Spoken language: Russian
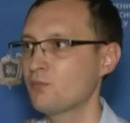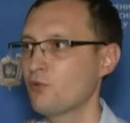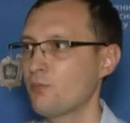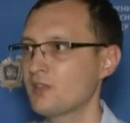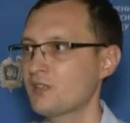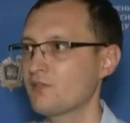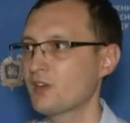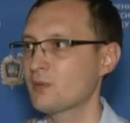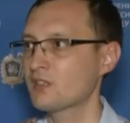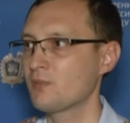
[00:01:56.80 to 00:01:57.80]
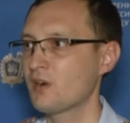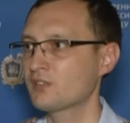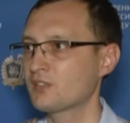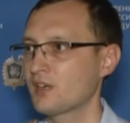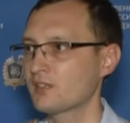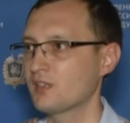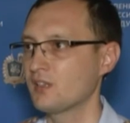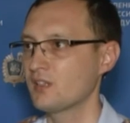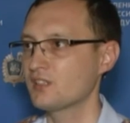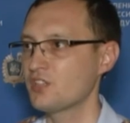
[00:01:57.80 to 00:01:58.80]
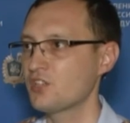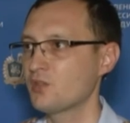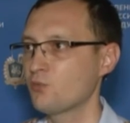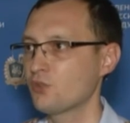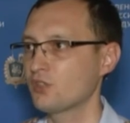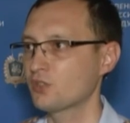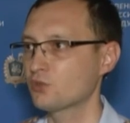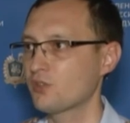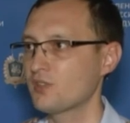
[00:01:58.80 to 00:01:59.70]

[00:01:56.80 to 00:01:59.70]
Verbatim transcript: покупателям информацию о банковской карте, защитном коде, сроке